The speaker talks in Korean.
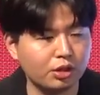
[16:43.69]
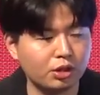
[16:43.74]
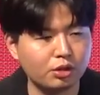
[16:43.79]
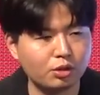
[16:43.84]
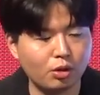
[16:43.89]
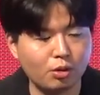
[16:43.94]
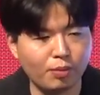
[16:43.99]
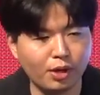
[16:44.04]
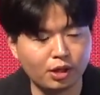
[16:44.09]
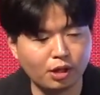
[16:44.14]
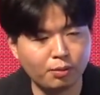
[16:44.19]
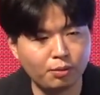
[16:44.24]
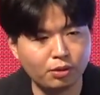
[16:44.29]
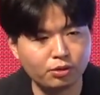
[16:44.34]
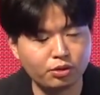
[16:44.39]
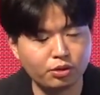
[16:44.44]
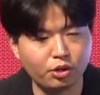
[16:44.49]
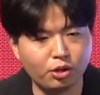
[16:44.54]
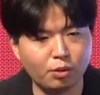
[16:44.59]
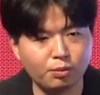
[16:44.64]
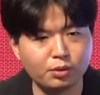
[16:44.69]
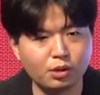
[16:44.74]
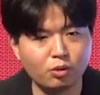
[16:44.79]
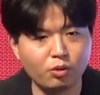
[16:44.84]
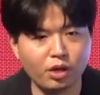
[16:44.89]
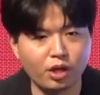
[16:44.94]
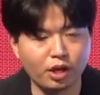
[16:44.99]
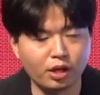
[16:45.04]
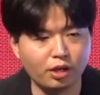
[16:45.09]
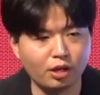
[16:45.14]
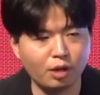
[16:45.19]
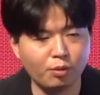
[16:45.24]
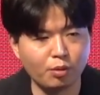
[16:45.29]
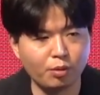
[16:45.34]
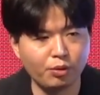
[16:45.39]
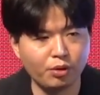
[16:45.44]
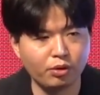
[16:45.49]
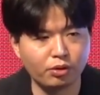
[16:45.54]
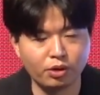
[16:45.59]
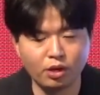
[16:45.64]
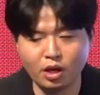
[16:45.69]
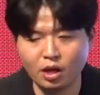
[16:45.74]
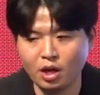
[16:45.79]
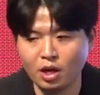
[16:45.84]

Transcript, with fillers: 실제로 메타버스 기업들과 얘기를 해보면